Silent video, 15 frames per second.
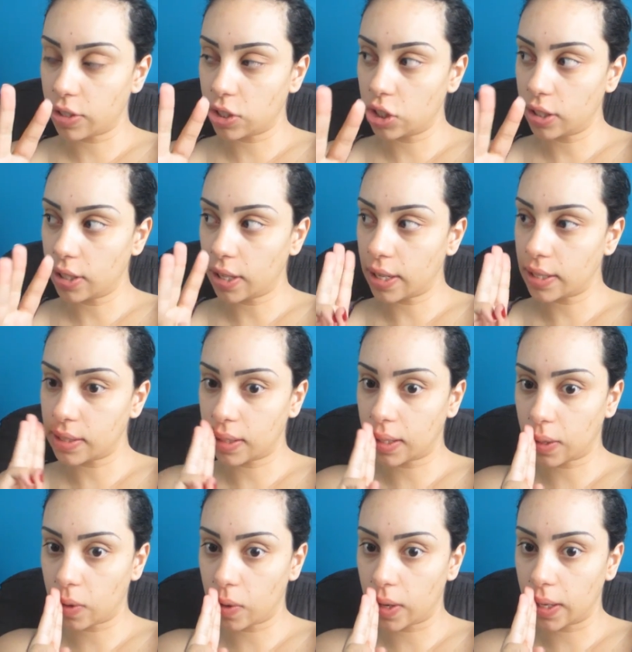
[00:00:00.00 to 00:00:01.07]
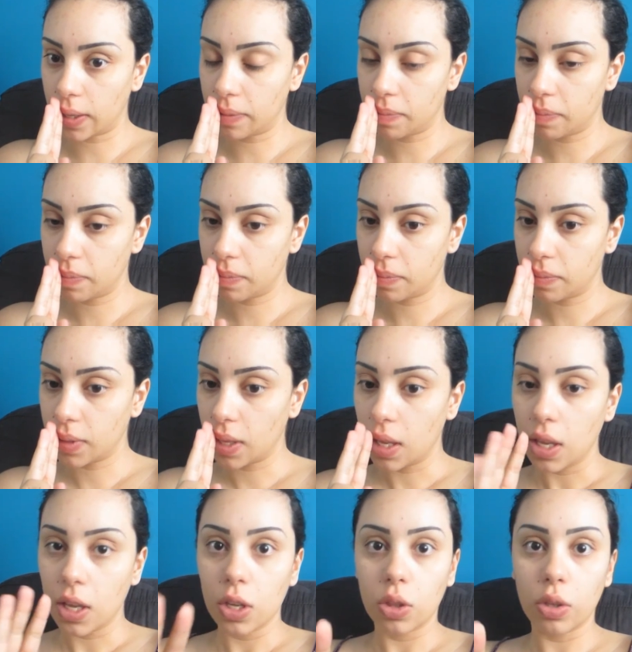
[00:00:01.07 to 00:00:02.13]
Vendi 3 até agora.
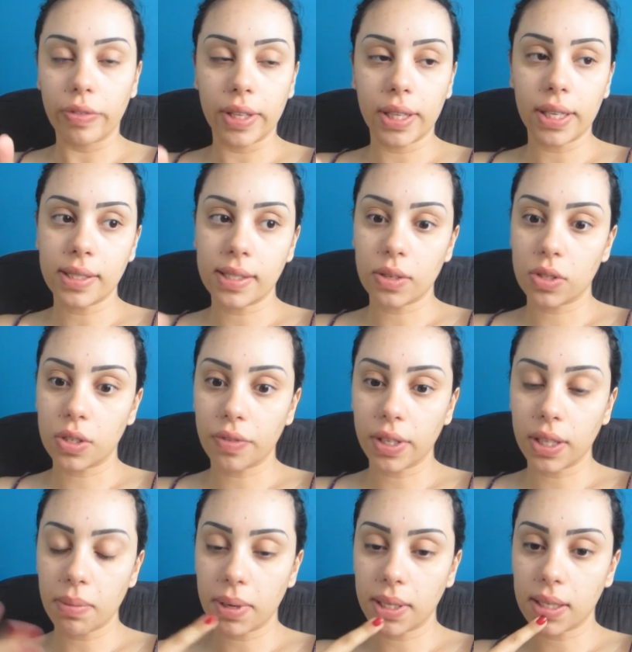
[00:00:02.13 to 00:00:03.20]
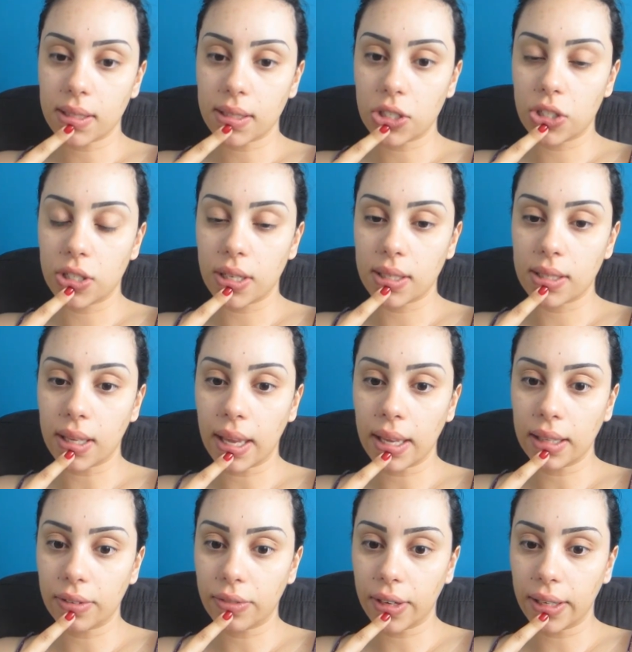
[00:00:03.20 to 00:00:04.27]
95. Se eu vender mais essa de
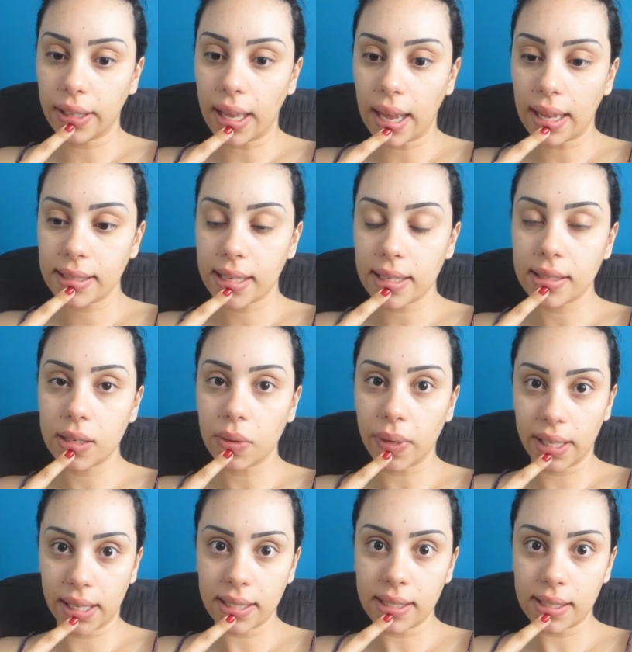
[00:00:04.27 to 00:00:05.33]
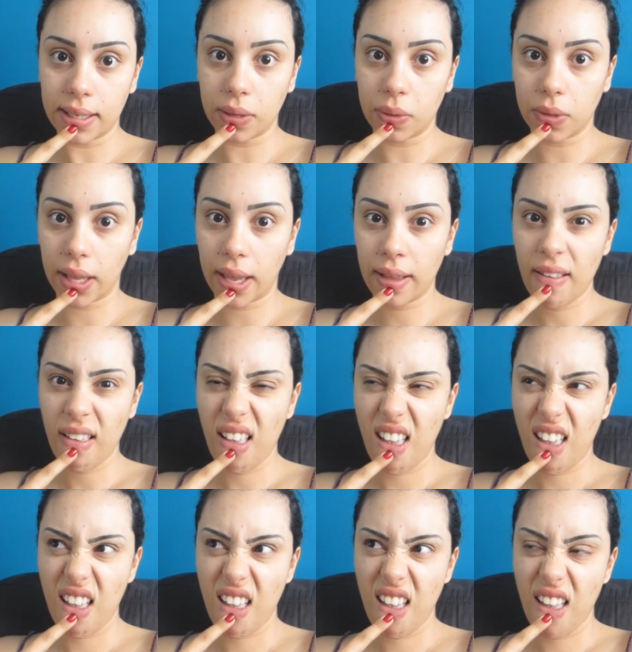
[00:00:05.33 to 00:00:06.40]
60, vai dar 155, né?
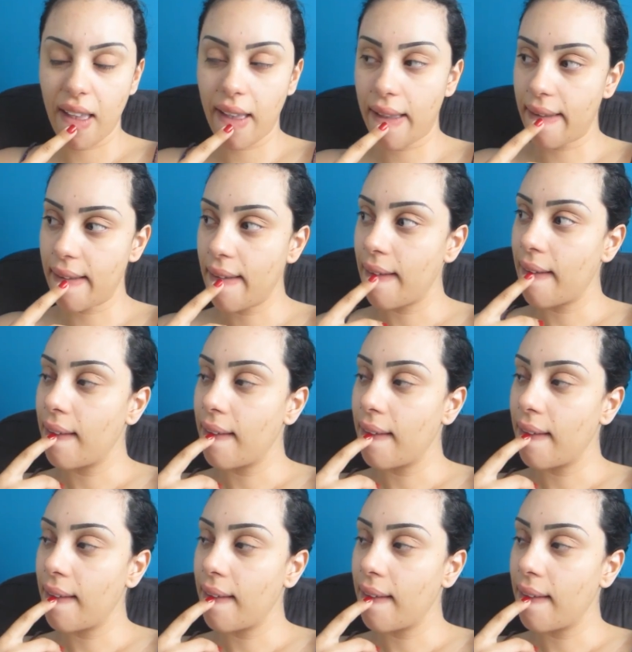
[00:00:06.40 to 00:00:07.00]
É.